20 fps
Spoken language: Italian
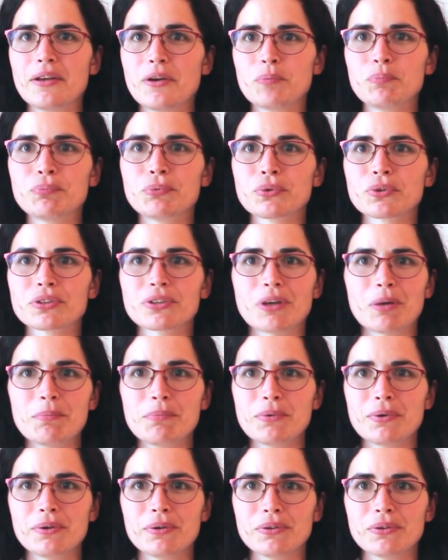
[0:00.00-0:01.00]
io
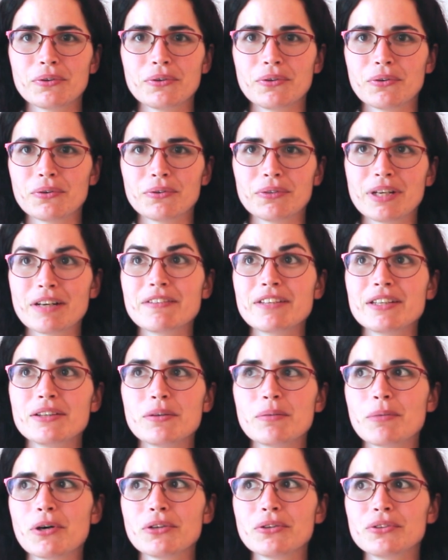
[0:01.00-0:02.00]
purtroppo non
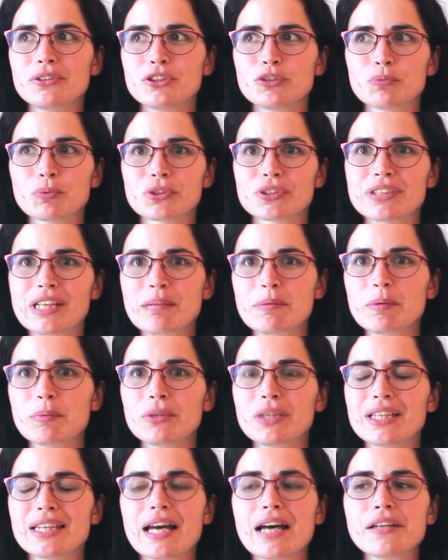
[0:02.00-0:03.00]
avendo modo di spostarmi
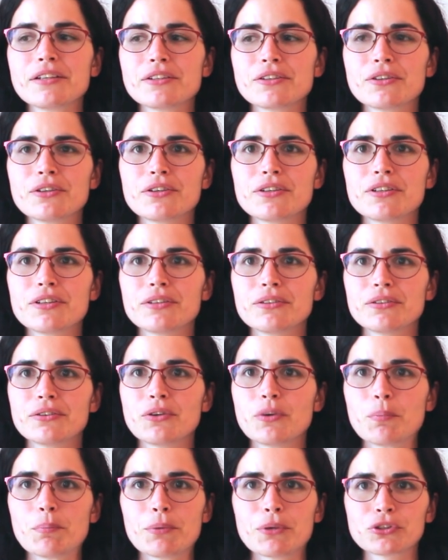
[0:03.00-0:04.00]
più di tanto
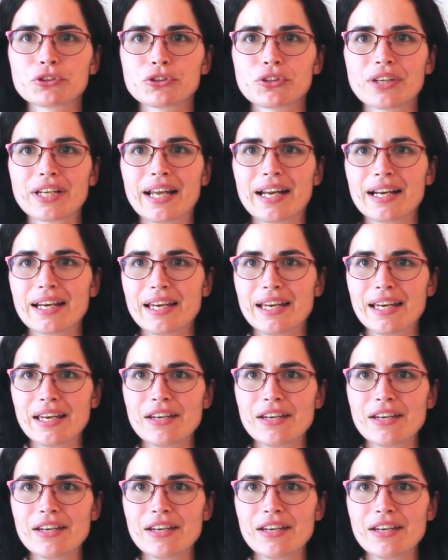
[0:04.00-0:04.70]
non posso andare